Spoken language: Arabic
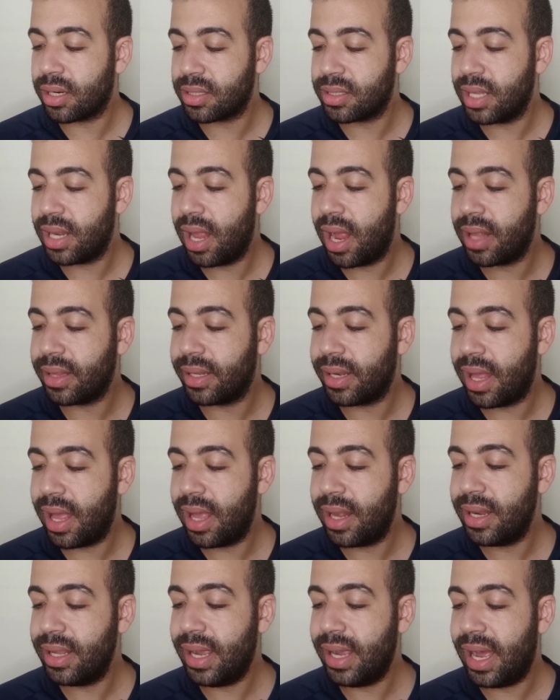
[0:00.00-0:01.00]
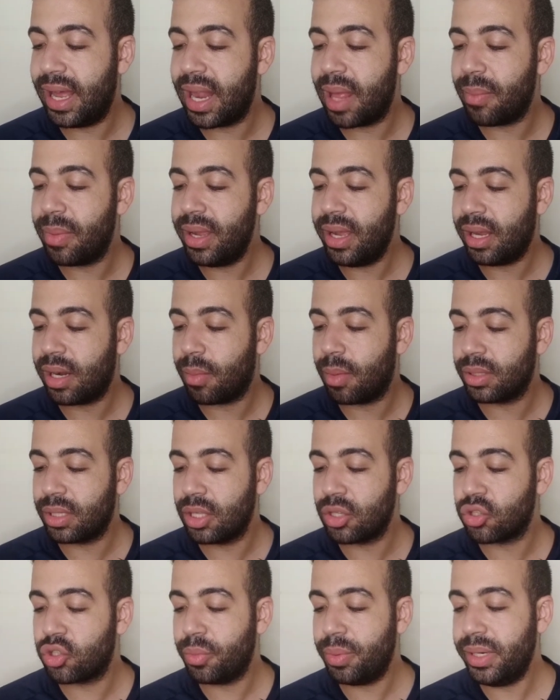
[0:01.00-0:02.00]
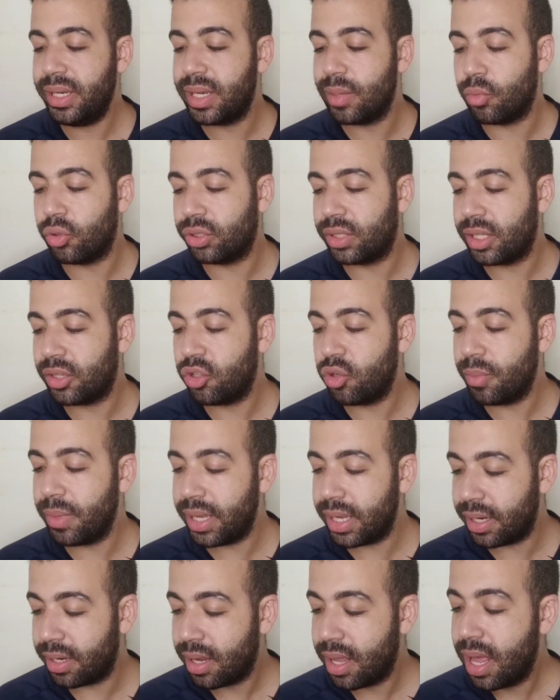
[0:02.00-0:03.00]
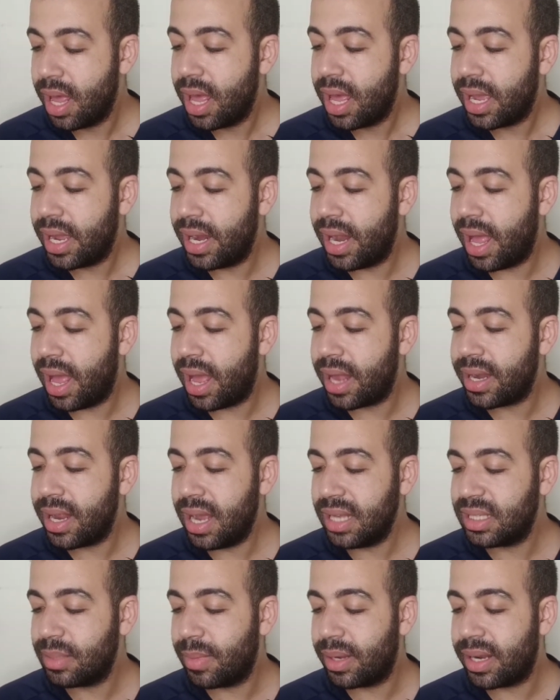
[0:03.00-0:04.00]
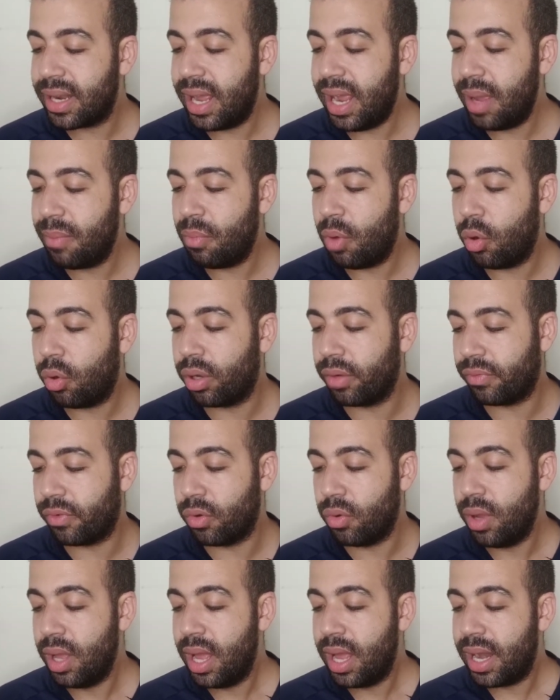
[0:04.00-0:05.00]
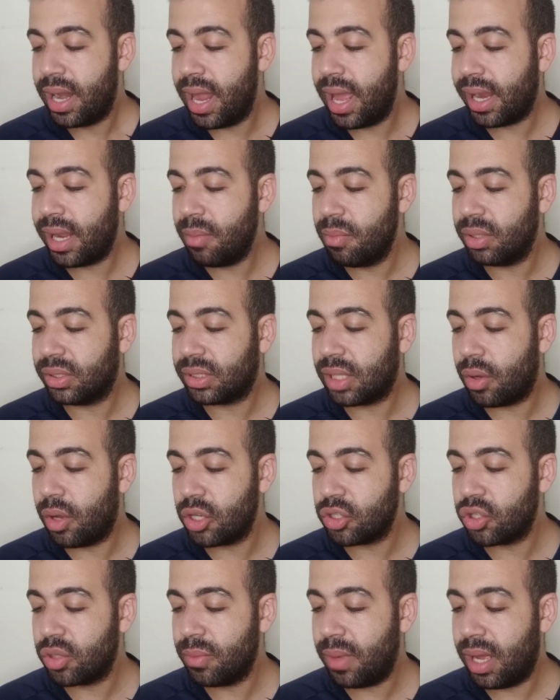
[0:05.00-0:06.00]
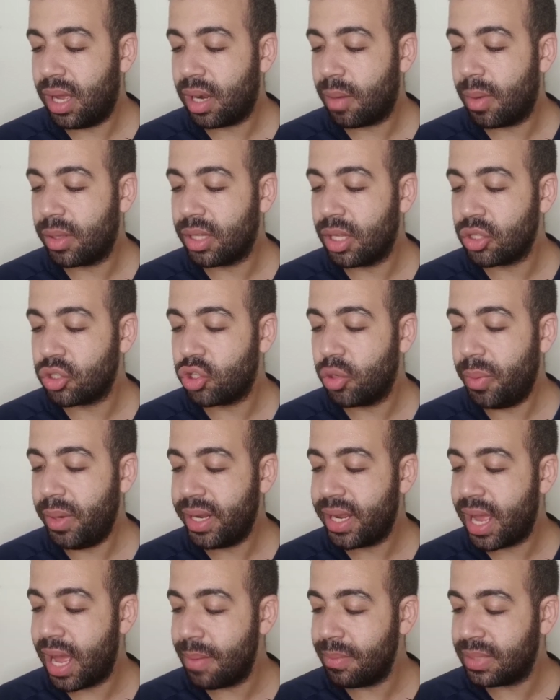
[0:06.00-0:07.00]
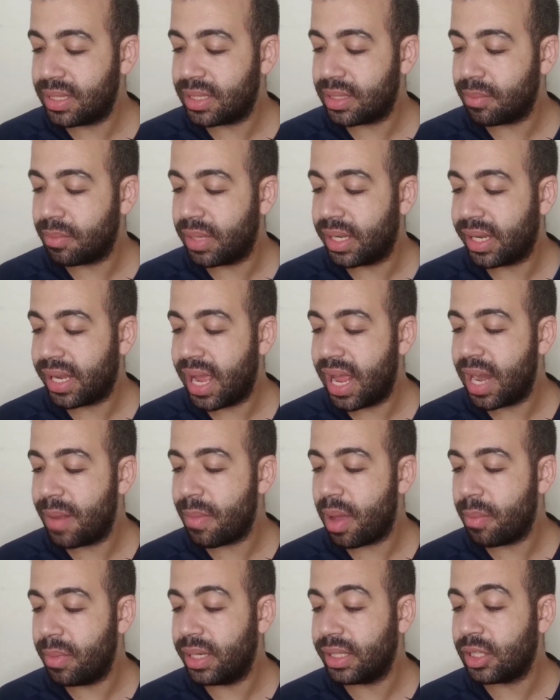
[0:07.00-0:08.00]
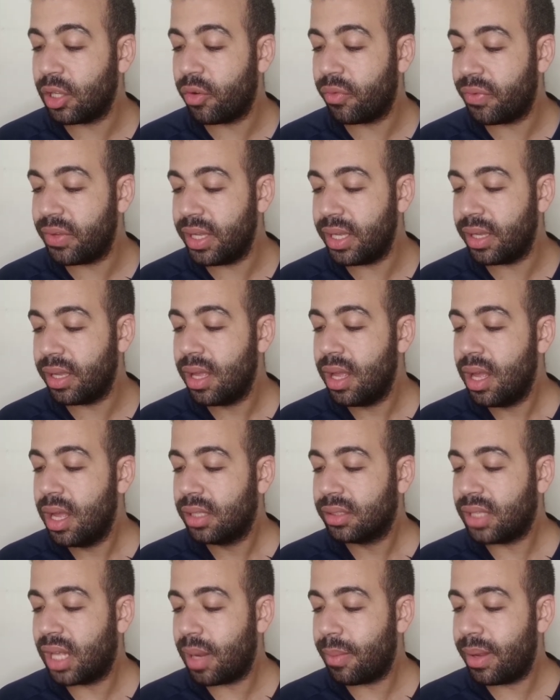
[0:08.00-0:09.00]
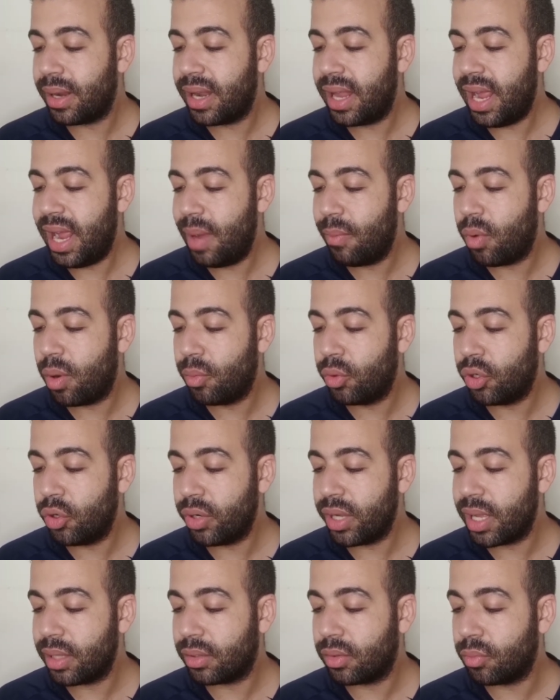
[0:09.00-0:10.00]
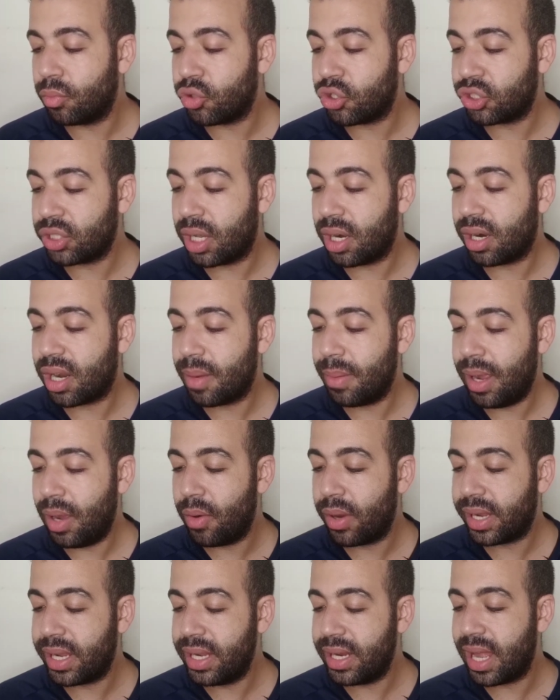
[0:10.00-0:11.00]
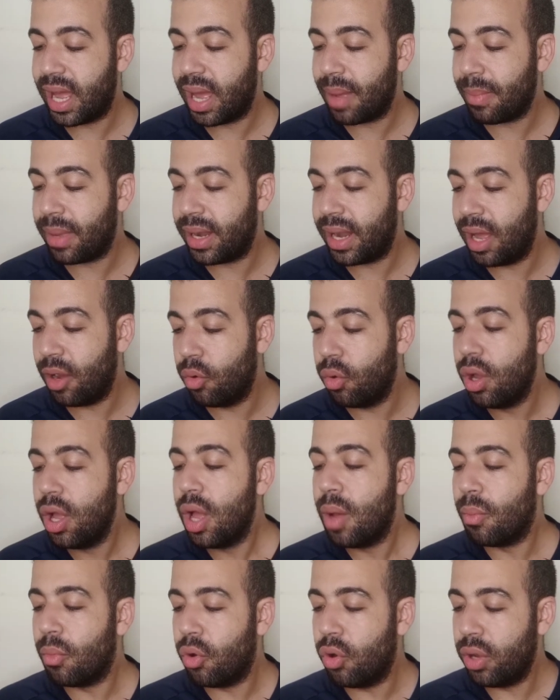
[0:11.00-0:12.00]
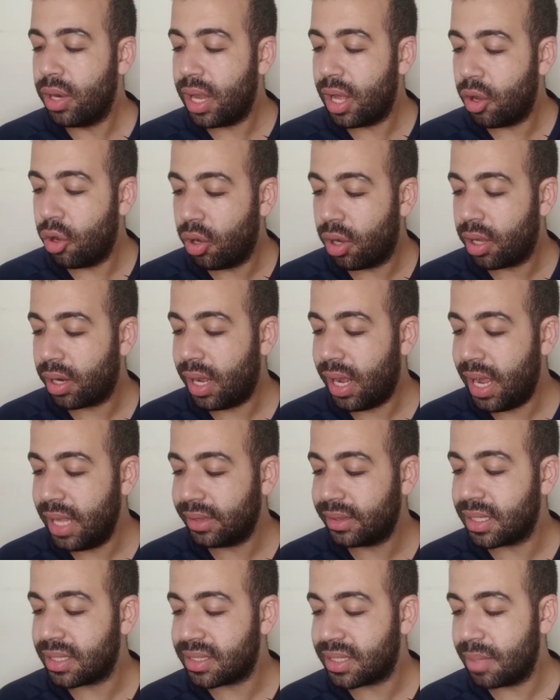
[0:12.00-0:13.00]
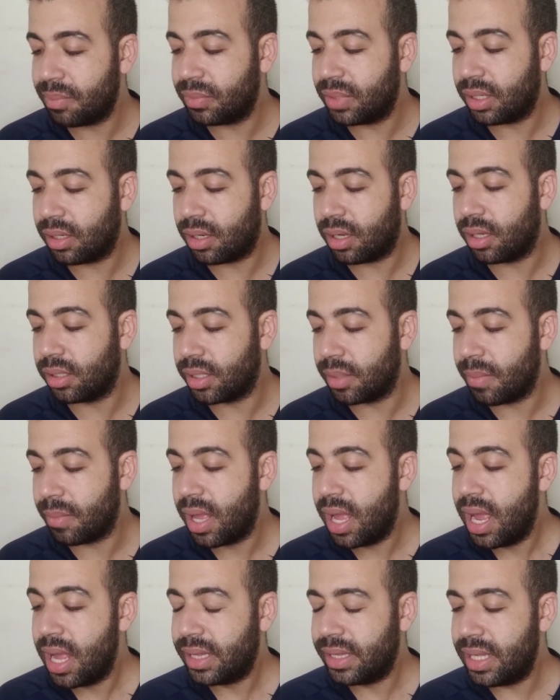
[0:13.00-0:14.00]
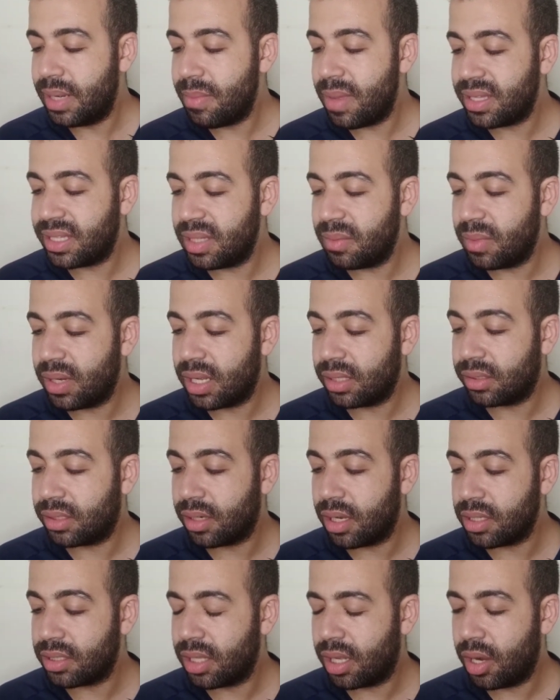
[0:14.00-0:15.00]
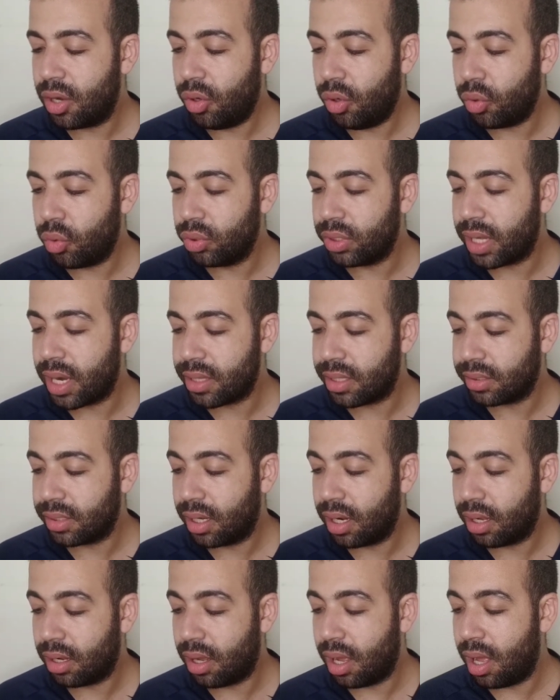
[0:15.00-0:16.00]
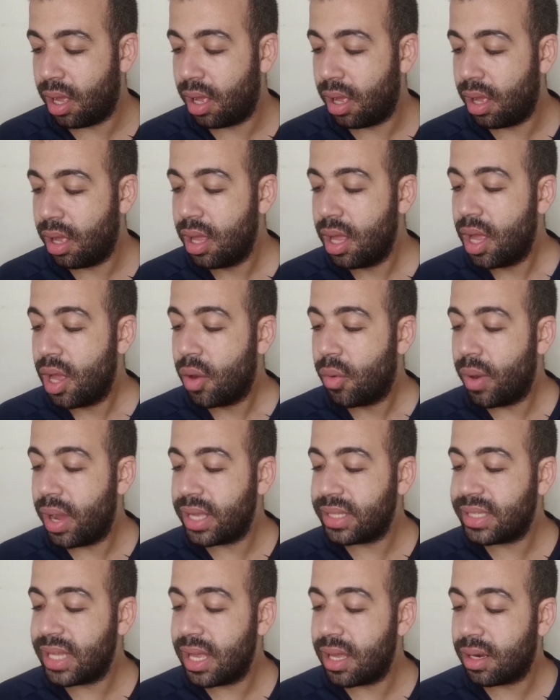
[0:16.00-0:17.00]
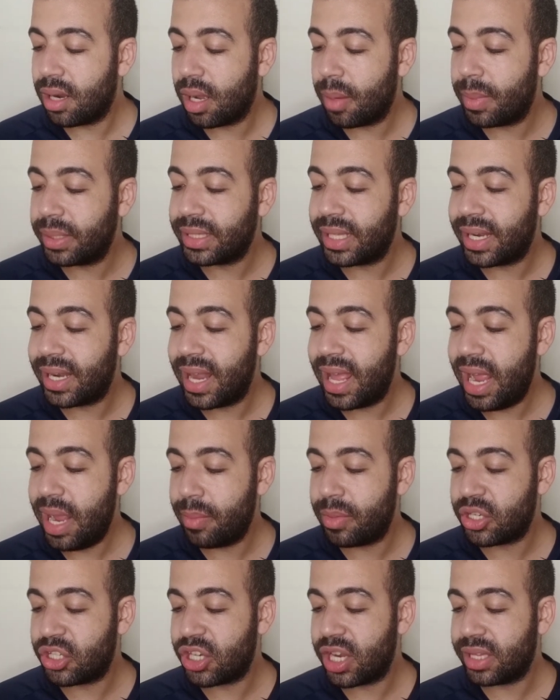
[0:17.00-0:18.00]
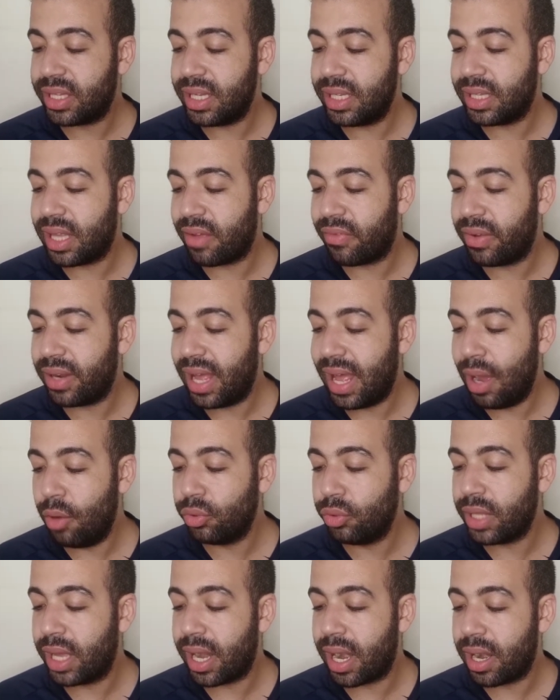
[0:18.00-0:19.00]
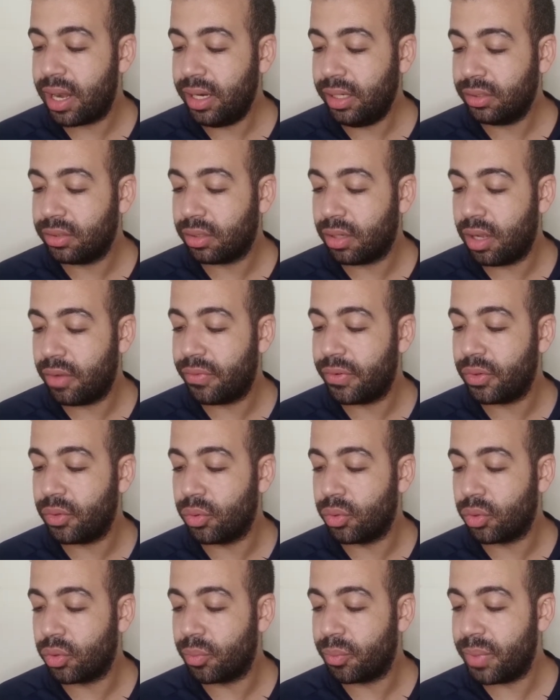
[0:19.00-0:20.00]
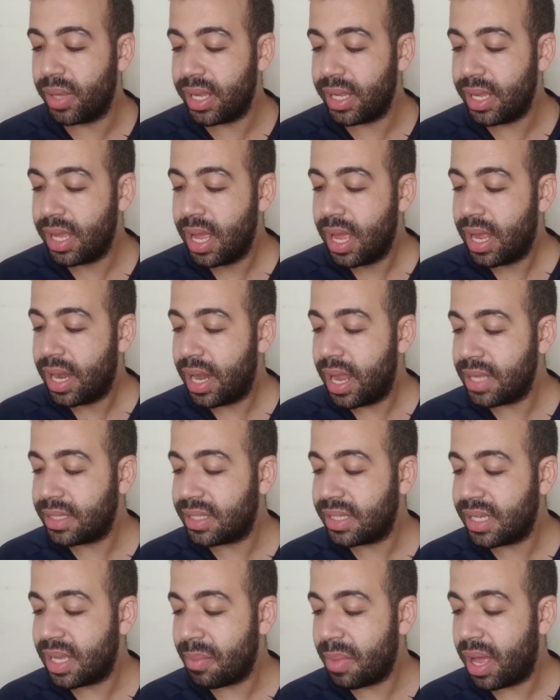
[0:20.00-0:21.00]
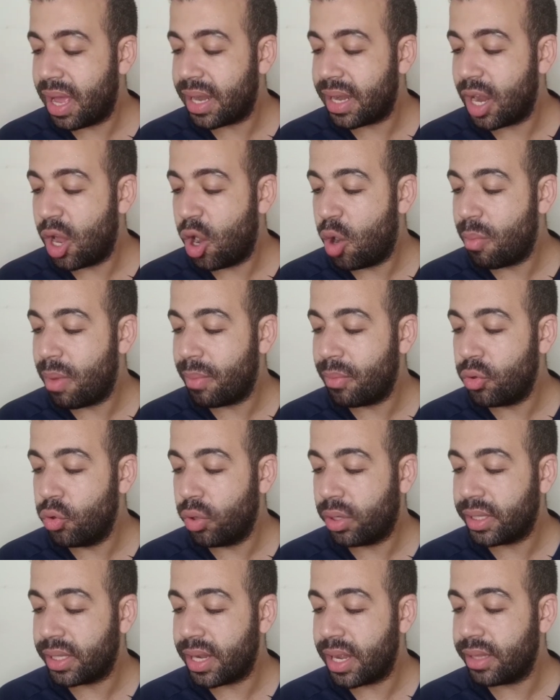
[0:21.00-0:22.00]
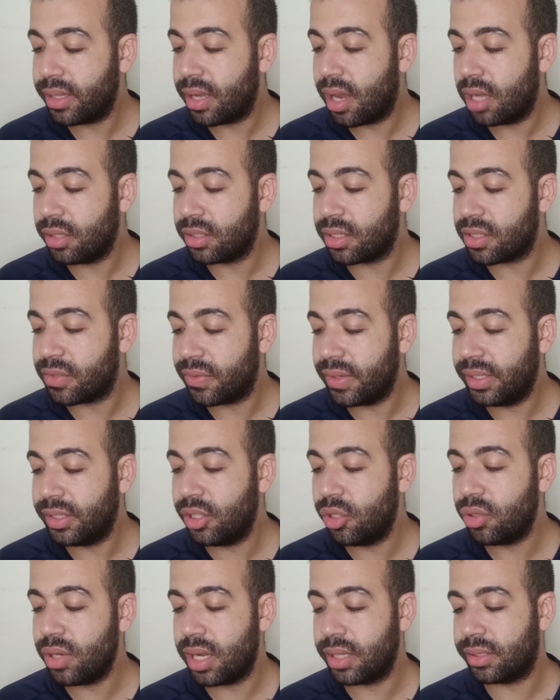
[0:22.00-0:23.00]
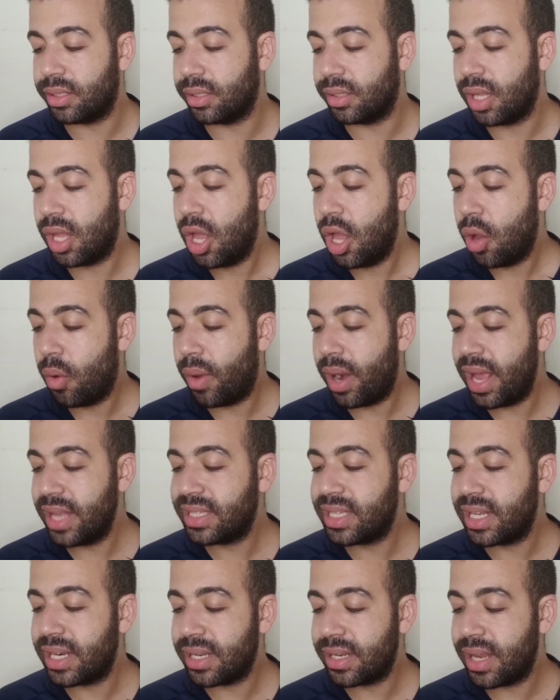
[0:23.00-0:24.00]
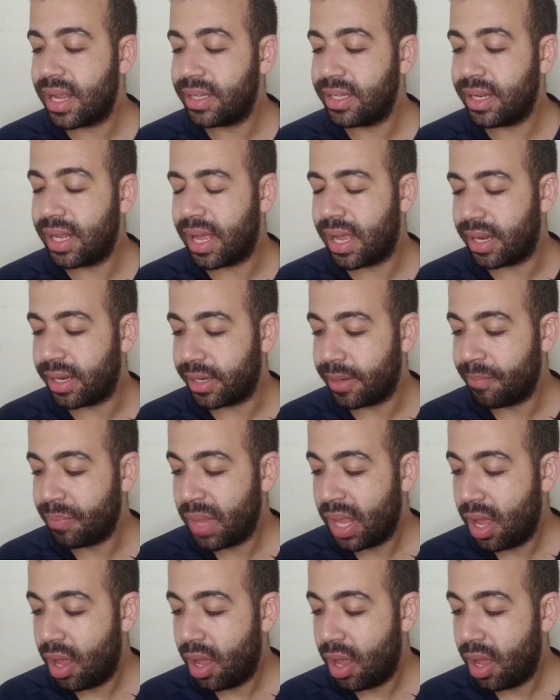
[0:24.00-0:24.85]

أرسلها للأهلي على بيع رمضان صبحي لمدة يومين إلى أن يحسم اللاعب موقفه لكن بالتواصل مع رمضان صبحي أمس من جانب أمير توفيق طلب اللاعب وبرؤية مشتركة مع وكيل أعماله مهلة أخرى حتى السبت القادم للمزيد من الدراسة للعروض التي تلقاها وإزاء رغبة اللاعب الشديدة في العودة إلى الاحتراف الأوروبي لا سيما أنه مملوك لنادي هدرسفيلد شيفيلد يونايتد وليس للنادي الأهلي